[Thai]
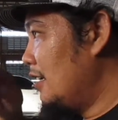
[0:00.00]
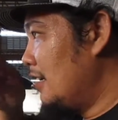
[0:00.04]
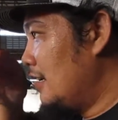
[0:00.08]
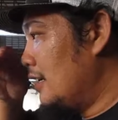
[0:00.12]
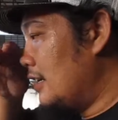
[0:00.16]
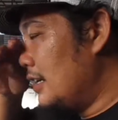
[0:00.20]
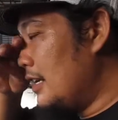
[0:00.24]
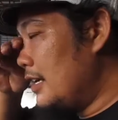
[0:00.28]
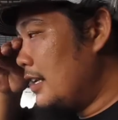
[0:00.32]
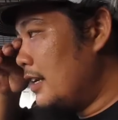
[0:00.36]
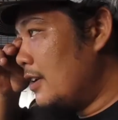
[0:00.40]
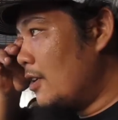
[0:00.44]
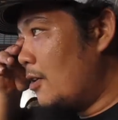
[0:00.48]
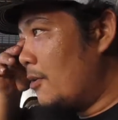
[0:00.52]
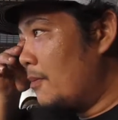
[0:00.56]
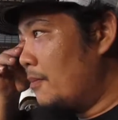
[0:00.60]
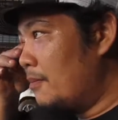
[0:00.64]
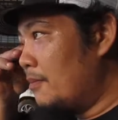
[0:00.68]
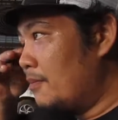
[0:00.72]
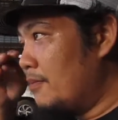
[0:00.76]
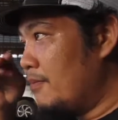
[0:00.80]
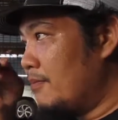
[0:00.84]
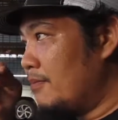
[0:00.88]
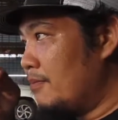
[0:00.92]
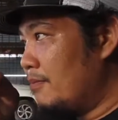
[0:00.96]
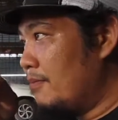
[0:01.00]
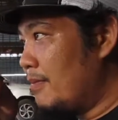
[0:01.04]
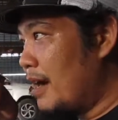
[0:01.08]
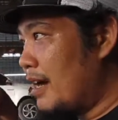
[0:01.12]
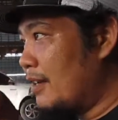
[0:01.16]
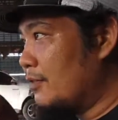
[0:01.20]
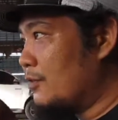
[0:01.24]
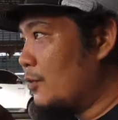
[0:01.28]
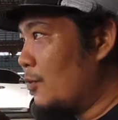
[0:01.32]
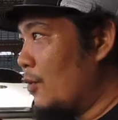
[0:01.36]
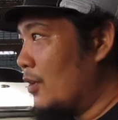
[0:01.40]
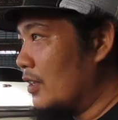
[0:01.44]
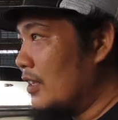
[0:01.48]
รีดนมบาง
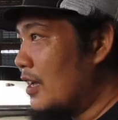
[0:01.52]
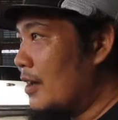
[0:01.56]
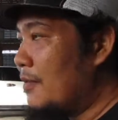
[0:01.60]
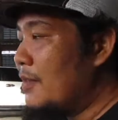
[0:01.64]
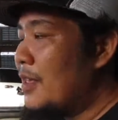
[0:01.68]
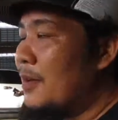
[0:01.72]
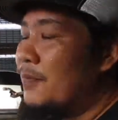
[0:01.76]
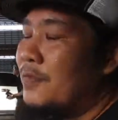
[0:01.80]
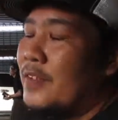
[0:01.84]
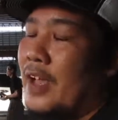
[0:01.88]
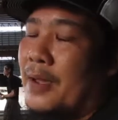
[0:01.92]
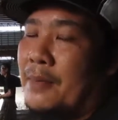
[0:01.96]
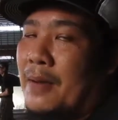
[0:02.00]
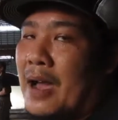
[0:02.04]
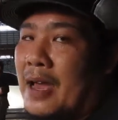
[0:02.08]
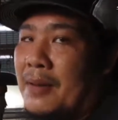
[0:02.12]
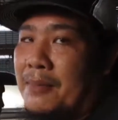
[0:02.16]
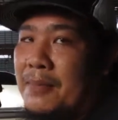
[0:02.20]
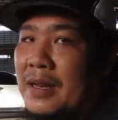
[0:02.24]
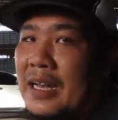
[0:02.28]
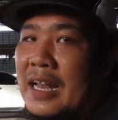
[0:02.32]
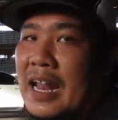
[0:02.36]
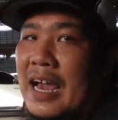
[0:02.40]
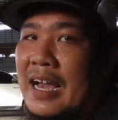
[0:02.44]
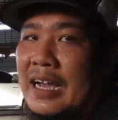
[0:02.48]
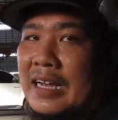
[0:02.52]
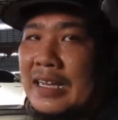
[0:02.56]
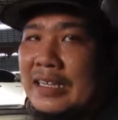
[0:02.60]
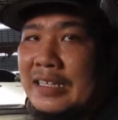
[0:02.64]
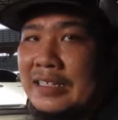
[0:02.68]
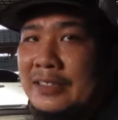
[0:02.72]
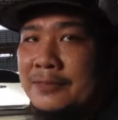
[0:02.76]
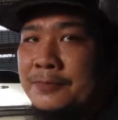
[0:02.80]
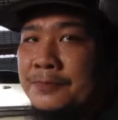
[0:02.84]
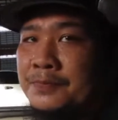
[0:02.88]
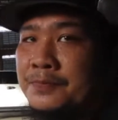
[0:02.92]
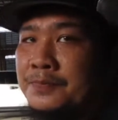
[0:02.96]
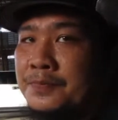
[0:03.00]
ส่วนครับทำสายพันธุ์เป็นหลัก
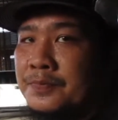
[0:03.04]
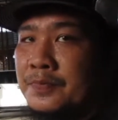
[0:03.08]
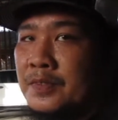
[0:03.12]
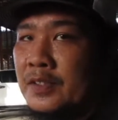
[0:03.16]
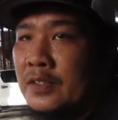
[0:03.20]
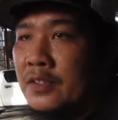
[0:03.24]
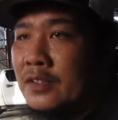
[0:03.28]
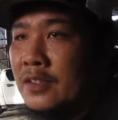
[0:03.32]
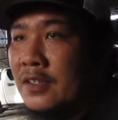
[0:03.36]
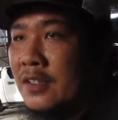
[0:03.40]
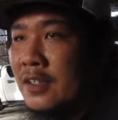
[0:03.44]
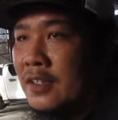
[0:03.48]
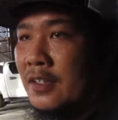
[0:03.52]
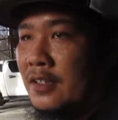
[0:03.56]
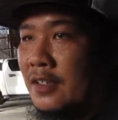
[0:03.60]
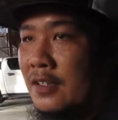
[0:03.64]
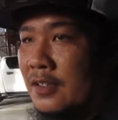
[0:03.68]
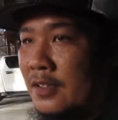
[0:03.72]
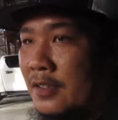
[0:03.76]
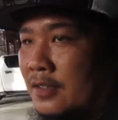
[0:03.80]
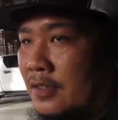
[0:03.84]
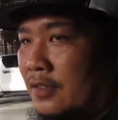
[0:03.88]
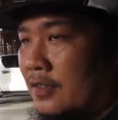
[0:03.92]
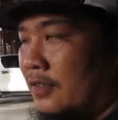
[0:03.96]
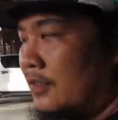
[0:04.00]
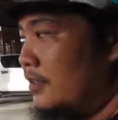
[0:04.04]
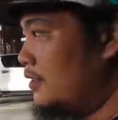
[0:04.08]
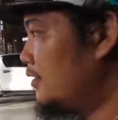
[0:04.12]
ครับตัวนี้ชื่ออะไรครับ